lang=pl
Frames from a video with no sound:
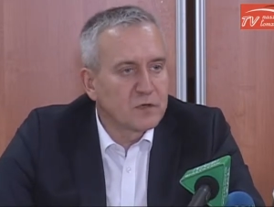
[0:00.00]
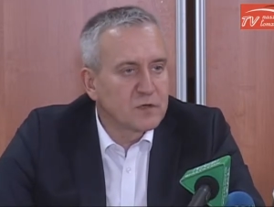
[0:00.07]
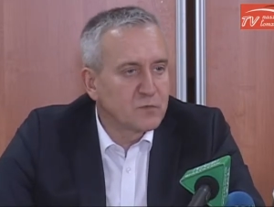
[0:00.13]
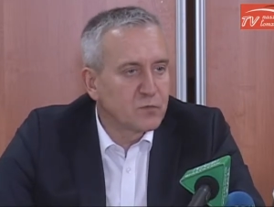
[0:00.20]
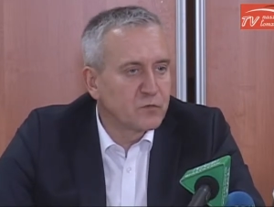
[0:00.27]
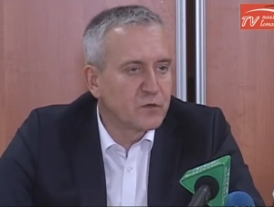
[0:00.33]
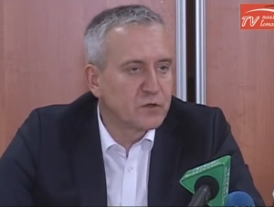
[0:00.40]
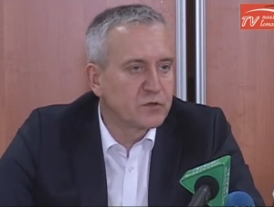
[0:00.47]
I chcę
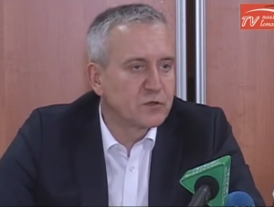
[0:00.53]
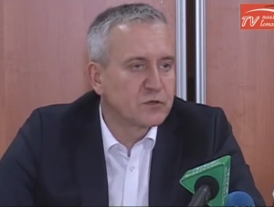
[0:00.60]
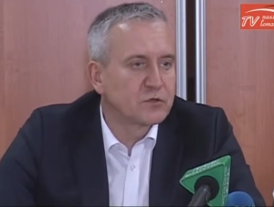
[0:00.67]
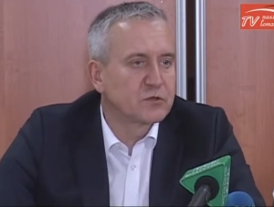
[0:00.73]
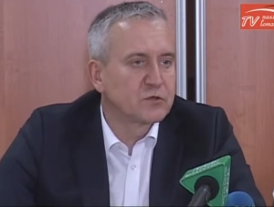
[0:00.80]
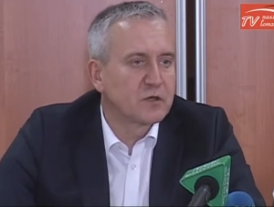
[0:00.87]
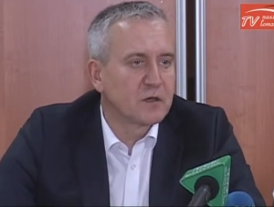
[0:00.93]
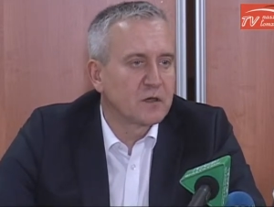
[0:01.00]
powiedzieć,
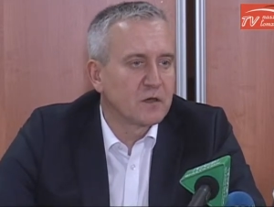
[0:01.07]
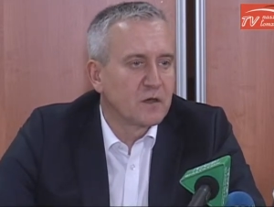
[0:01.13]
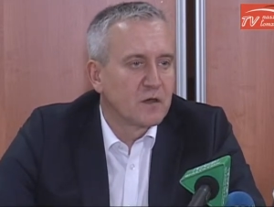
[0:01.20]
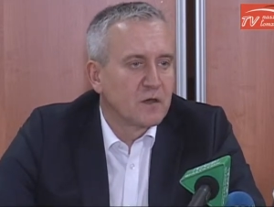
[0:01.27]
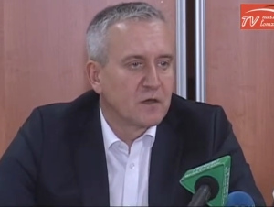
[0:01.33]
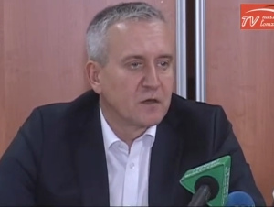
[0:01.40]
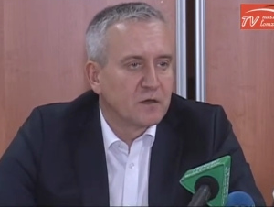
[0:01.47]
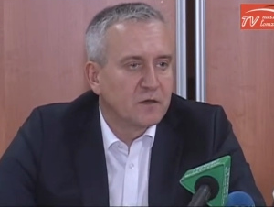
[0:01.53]
że
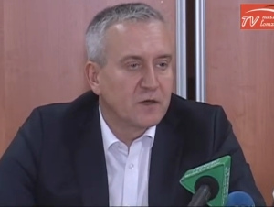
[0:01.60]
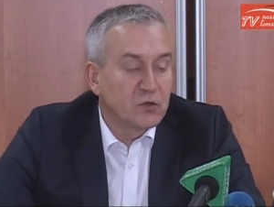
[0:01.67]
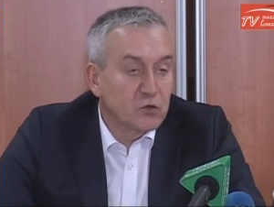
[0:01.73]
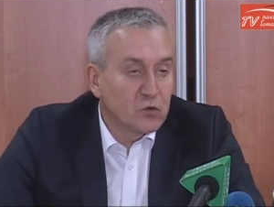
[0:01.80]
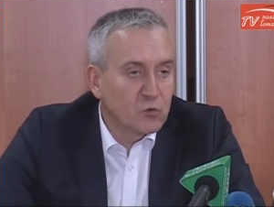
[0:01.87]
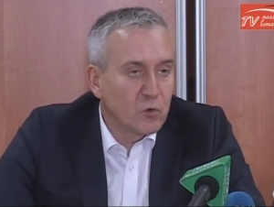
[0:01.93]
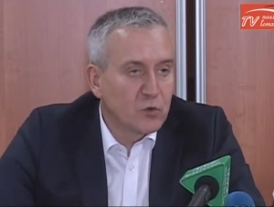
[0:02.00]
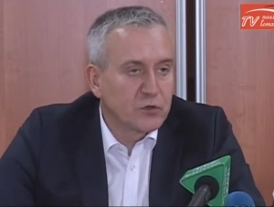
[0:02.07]

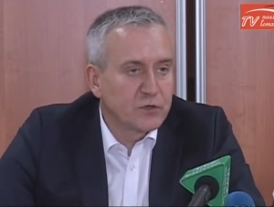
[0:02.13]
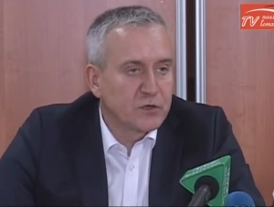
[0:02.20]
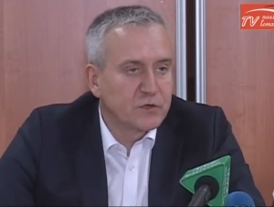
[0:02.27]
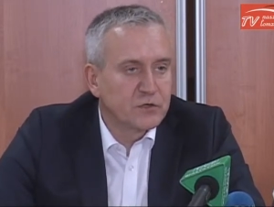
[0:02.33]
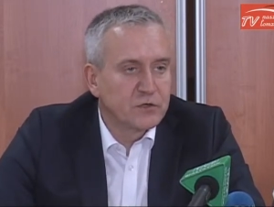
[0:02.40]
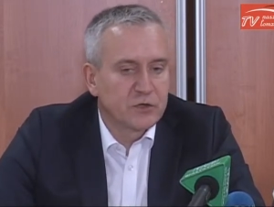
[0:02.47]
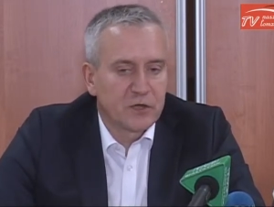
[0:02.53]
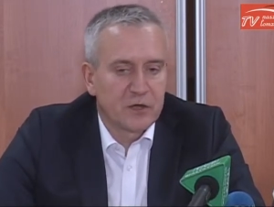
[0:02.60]
jednogłośnie
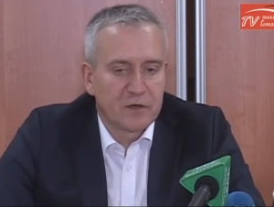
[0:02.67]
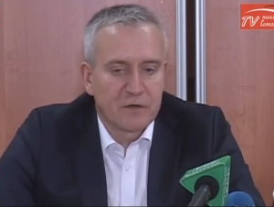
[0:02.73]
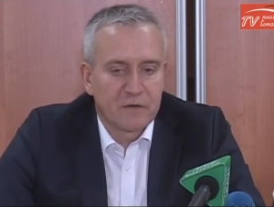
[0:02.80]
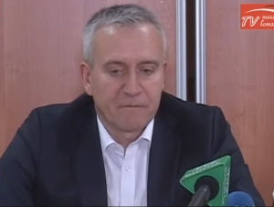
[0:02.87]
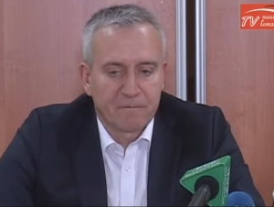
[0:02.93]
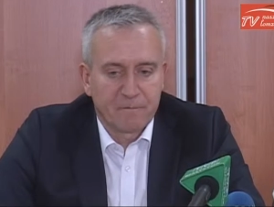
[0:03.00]
dzisiaj